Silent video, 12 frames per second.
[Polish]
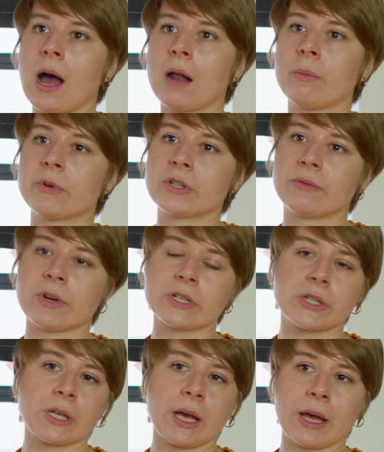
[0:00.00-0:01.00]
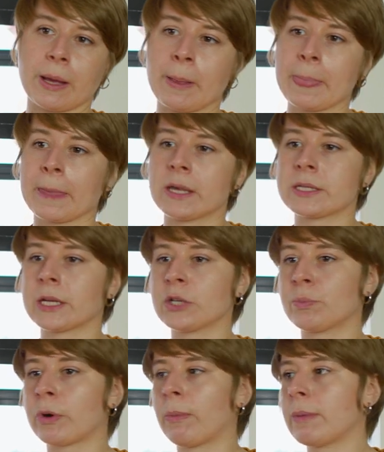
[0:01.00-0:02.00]
Albo że właśnie jest
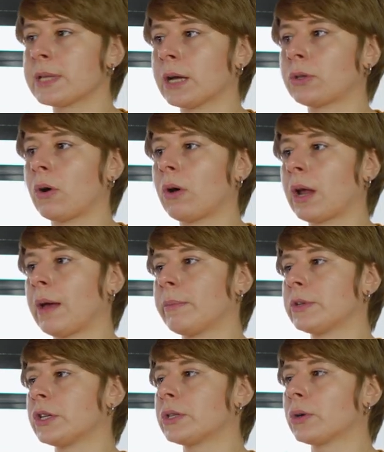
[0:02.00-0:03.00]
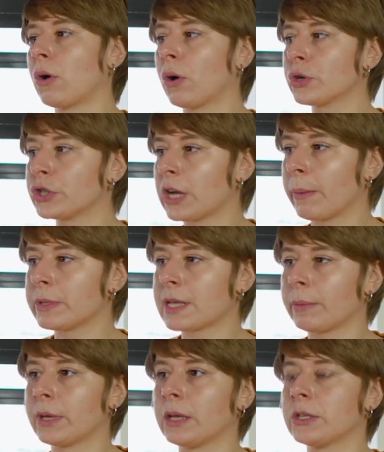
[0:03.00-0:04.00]
jakiś problem z aktorem, że kogoś trzeba by
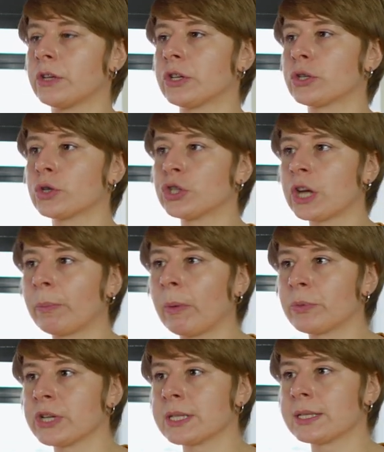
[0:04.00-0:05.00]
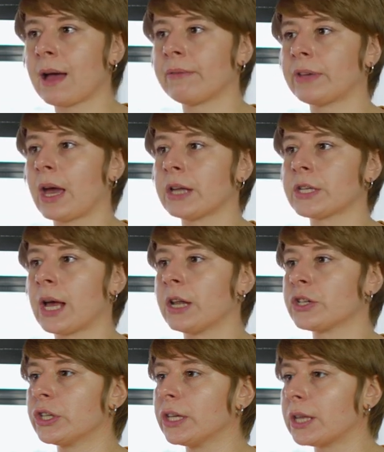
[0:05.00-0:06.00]
zamienić, że coś trzeba poprzestawiać,
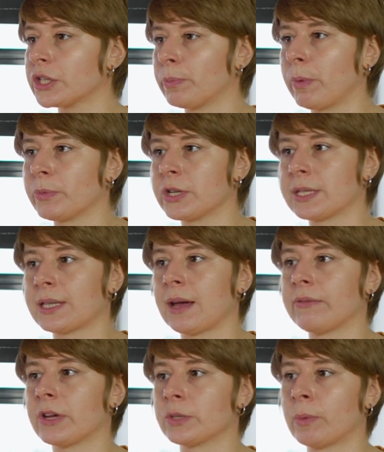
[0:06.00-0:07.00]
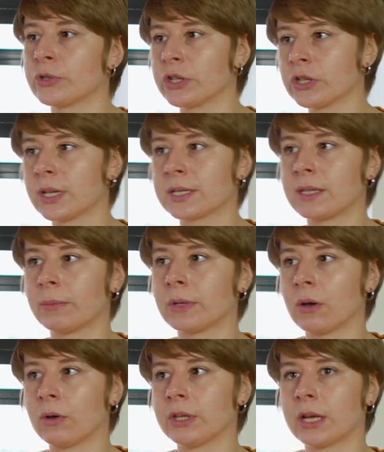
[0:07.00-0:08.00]
ale że nie da się poprzestawiać, bo przecież
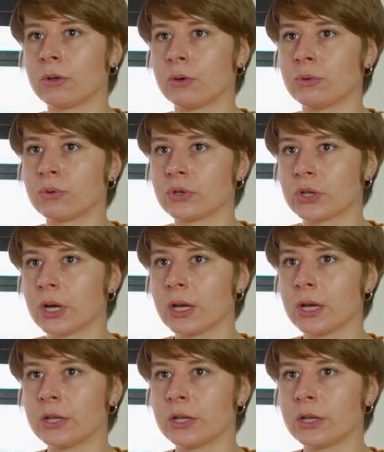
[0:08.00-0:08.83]
następnego dnia to już